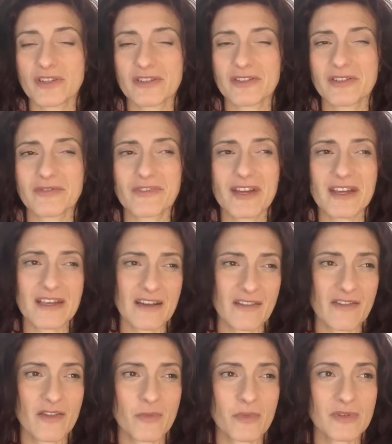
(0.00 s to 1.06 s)
di
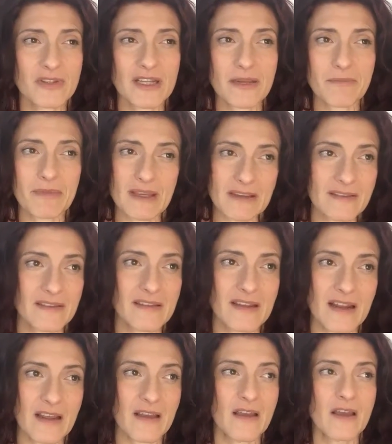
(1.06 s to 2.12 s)
diverso, potrebbe
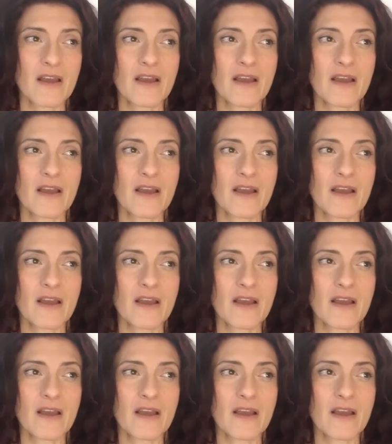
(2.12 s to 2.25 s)
essere